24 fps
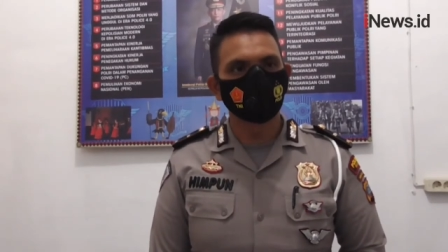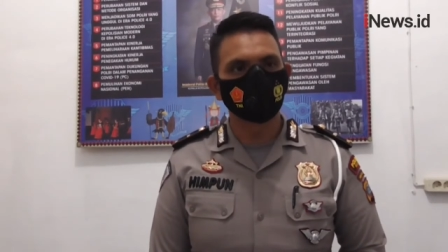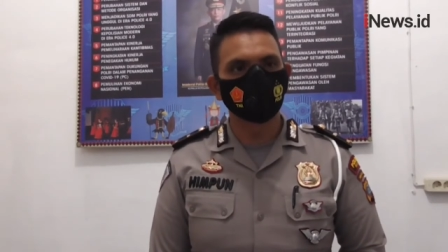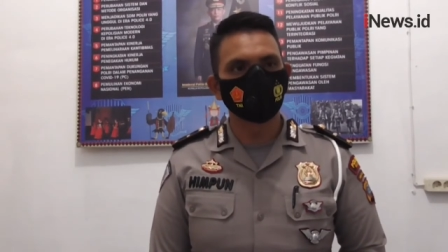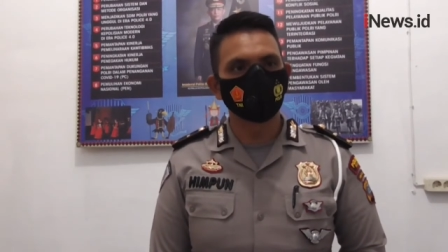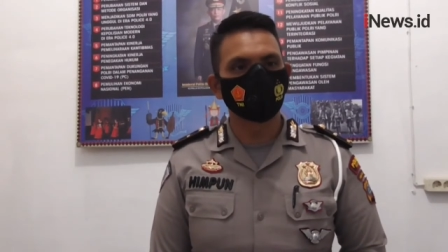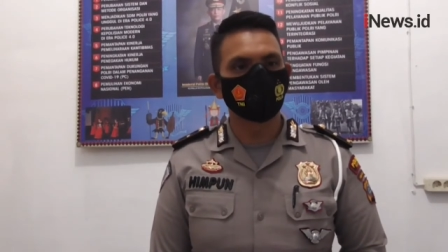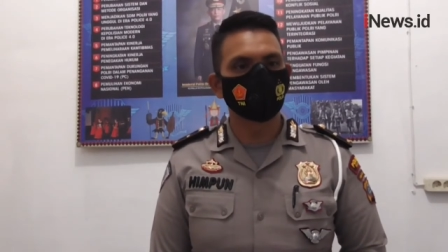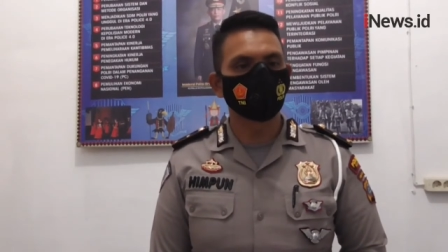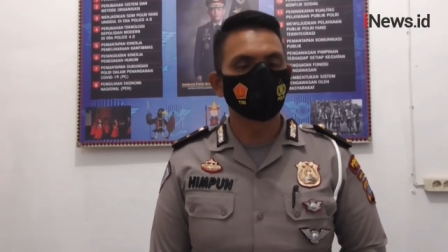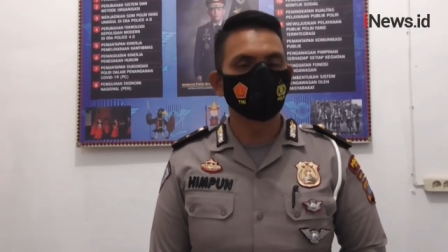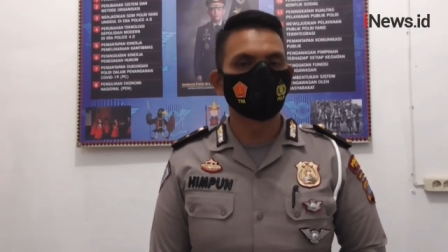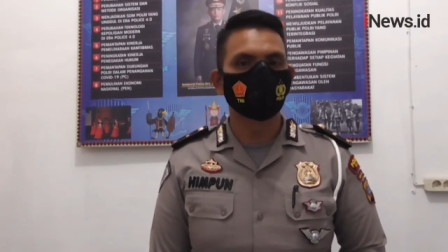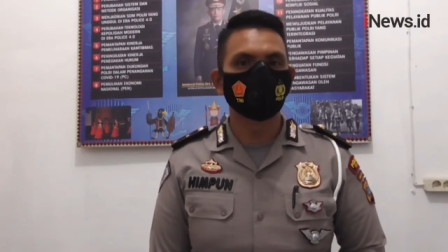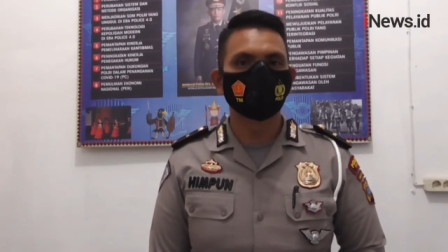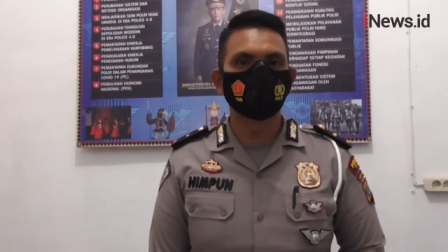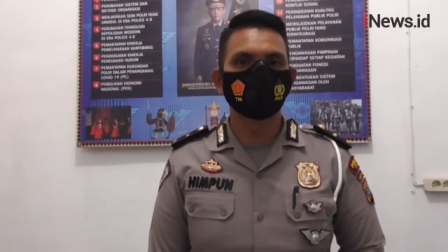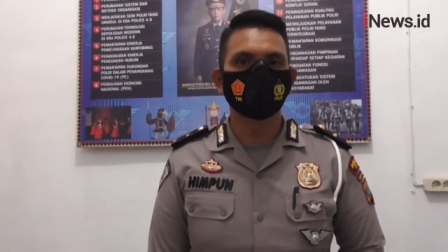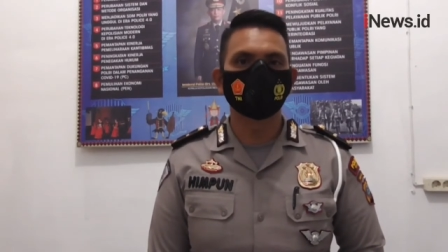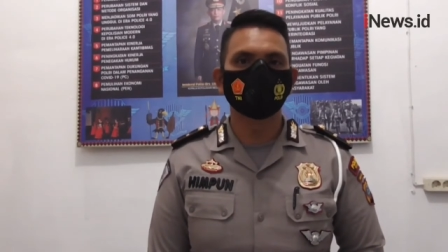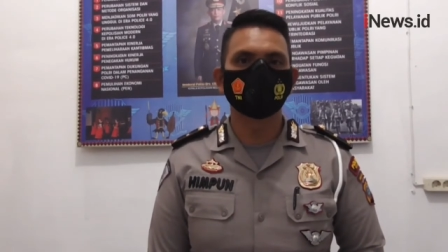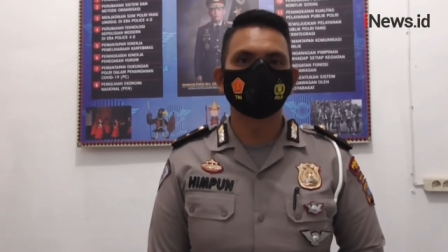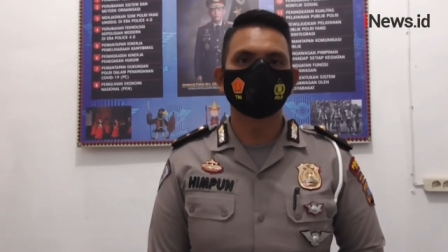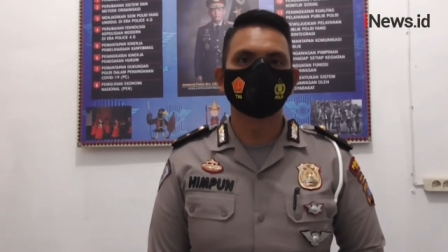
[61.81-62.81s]
untuk saat
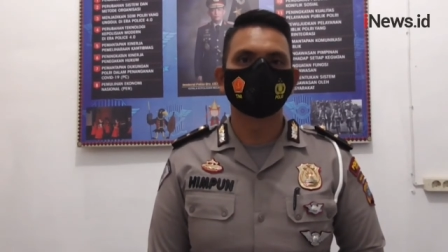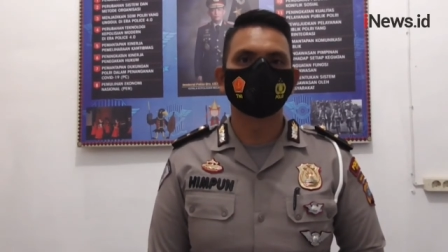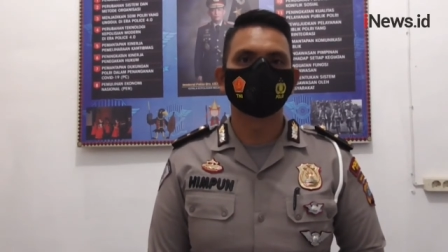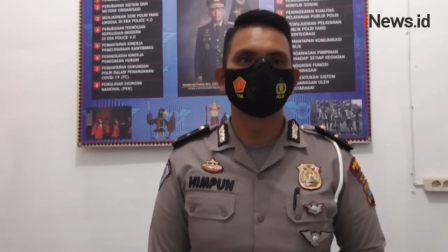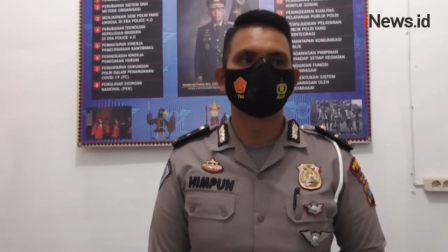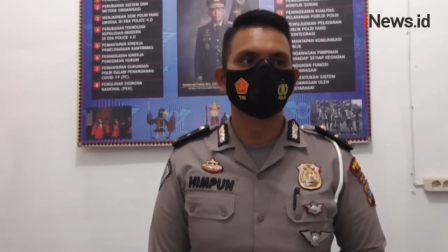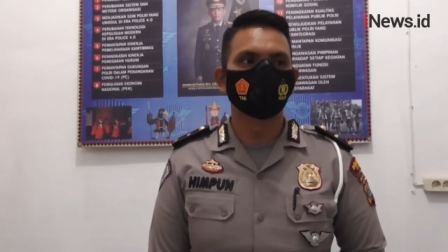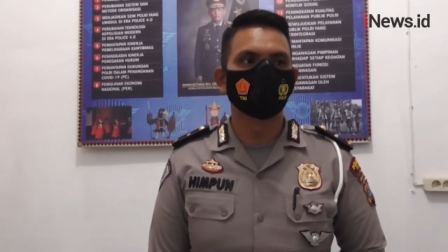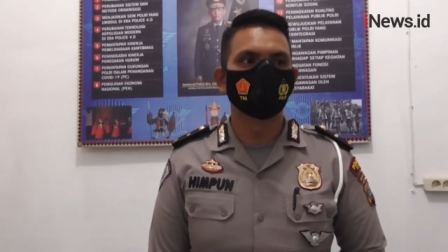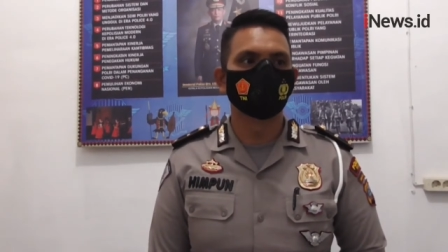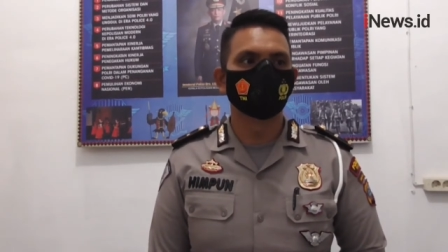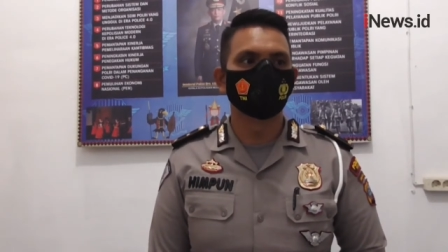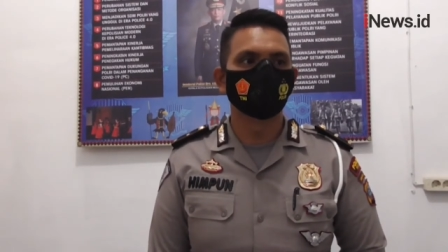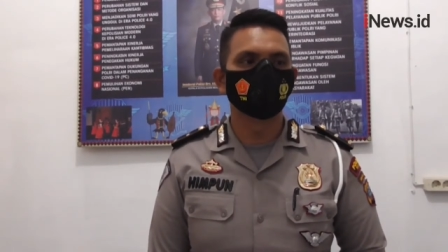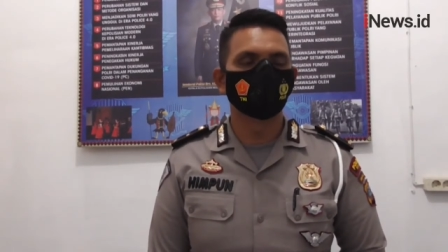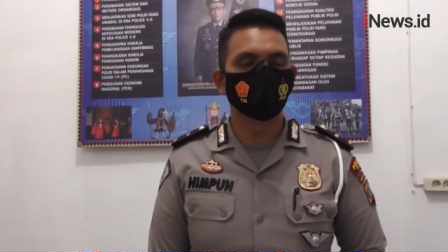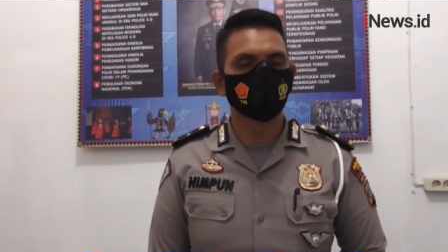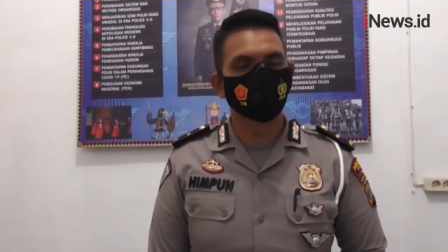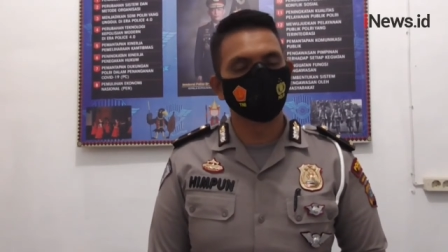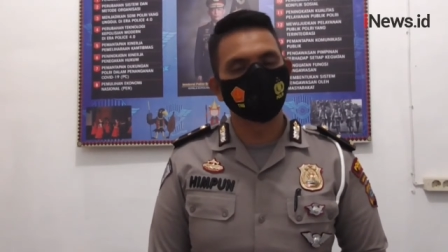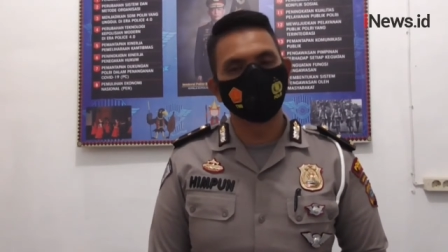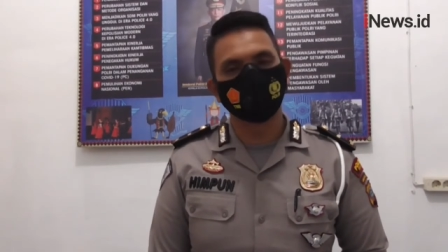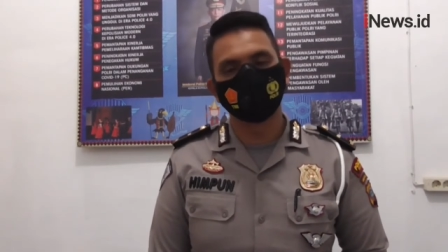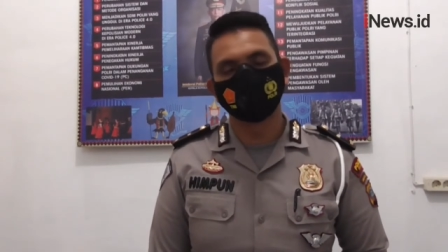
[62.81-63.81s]
ini dari
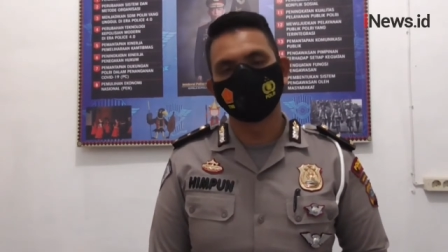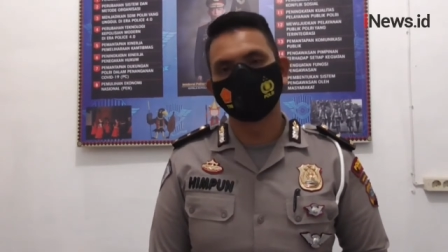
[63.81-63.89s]
personil